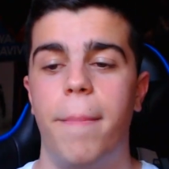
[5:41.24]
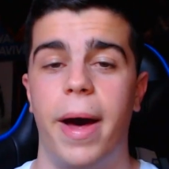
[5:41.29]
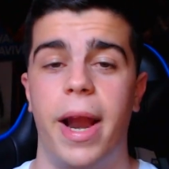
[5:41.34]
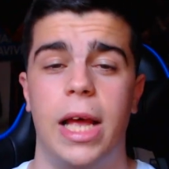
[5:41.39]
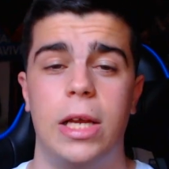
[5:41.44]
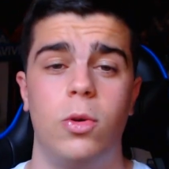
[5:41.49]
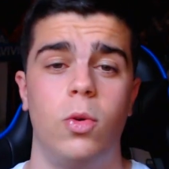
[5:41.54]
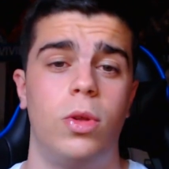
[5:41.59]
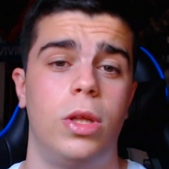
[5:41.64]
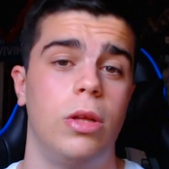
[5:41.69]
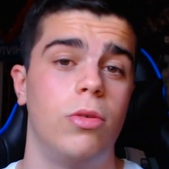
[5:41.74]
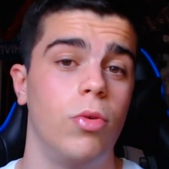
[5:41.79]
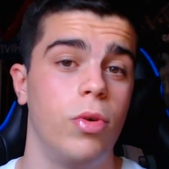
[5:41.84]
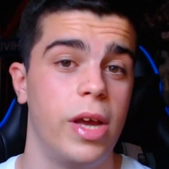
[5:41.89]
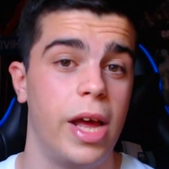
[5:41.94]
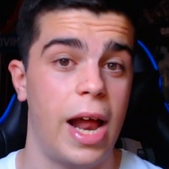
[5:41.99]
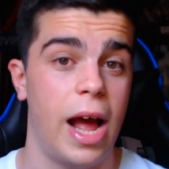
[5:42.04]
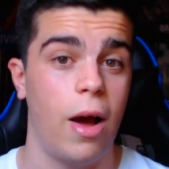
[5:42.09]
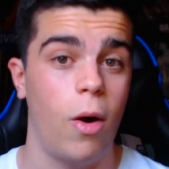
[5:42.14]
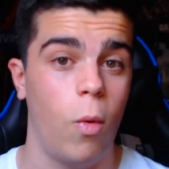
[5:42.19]
para
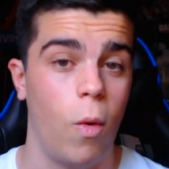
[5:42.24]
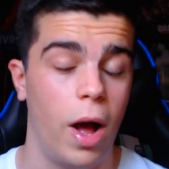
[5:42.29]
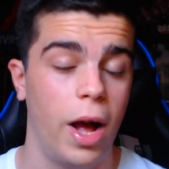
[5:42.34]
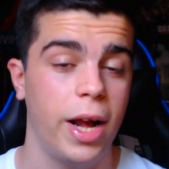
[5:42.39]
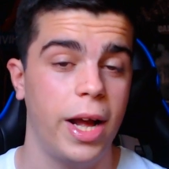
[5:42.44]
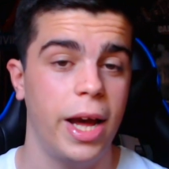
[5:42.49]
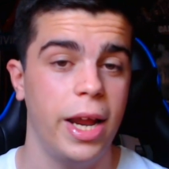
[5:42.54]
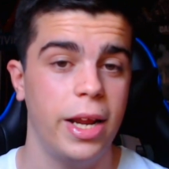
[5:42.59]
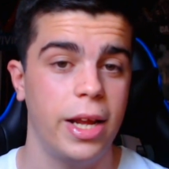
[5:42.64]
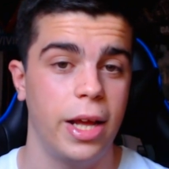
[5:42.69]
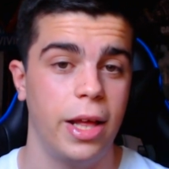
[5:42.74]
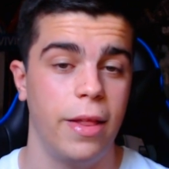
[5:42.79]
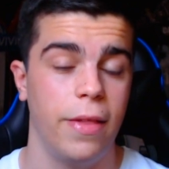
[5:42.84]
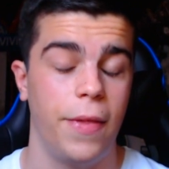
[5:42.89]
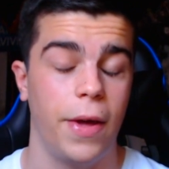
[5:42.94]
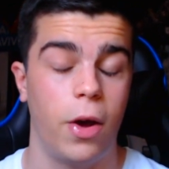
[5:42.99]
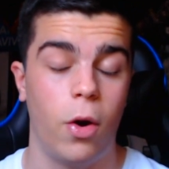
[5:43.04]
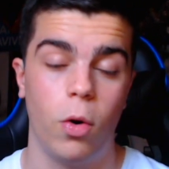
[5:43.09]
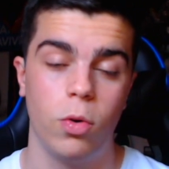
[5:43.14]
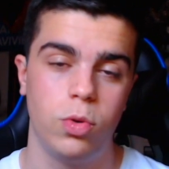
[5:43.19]
sustituir a Juancar, que
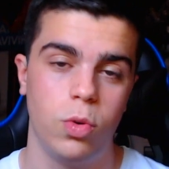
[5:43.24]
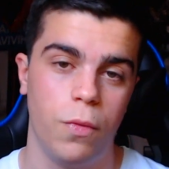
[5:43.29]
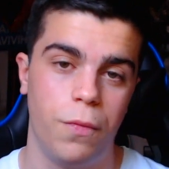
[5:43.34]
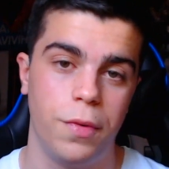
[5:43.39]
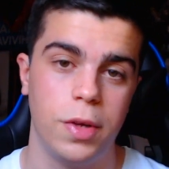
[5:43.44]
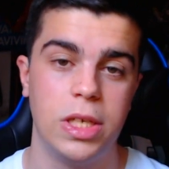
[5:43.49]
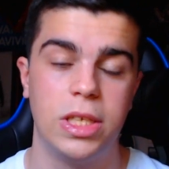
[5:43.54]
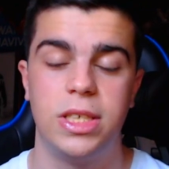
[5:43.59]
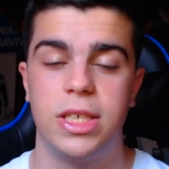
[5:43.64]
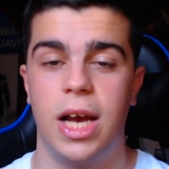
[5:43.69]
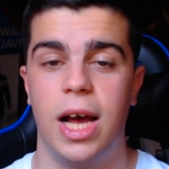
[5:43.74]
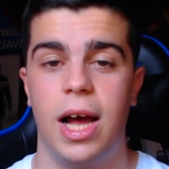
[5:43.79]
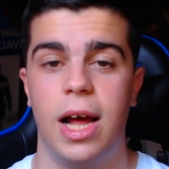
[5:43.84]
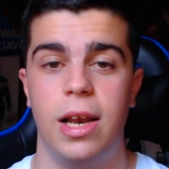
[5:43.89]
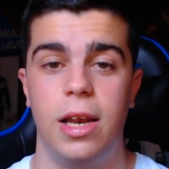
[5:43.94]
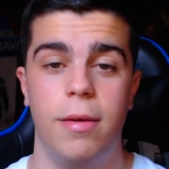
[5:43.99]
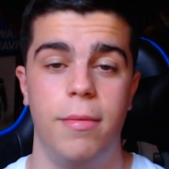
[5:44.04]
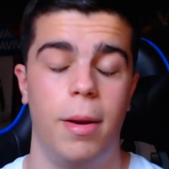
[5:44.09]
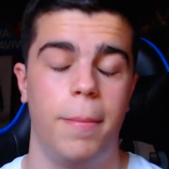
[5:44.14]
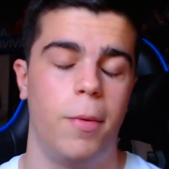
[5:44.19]
dejó su
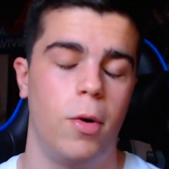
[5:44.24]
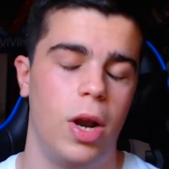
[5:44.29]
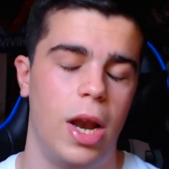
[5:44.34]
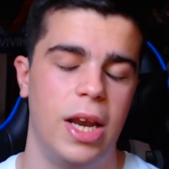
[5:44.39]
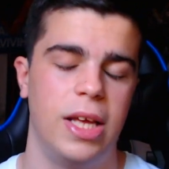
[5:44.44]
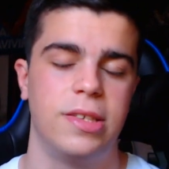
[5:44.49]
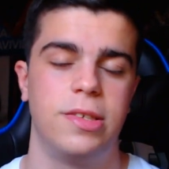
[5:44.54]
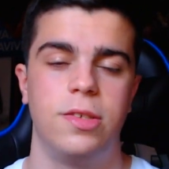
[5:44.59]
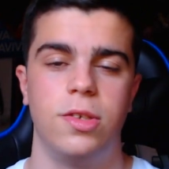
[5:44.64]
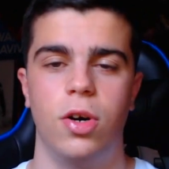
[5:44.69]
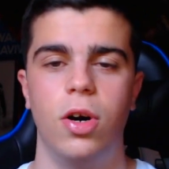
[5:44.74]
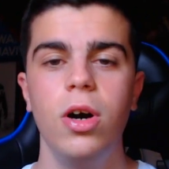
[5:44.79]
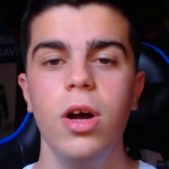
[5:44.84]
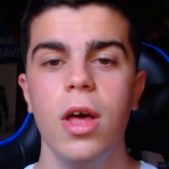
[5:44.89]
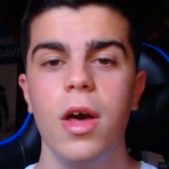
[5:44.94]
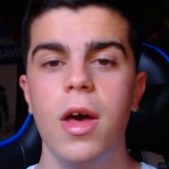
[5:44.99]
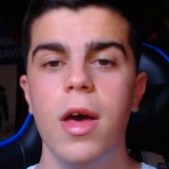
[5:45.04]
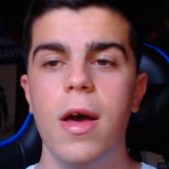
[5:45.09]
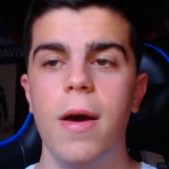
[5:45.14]
ficha libre por la lesión.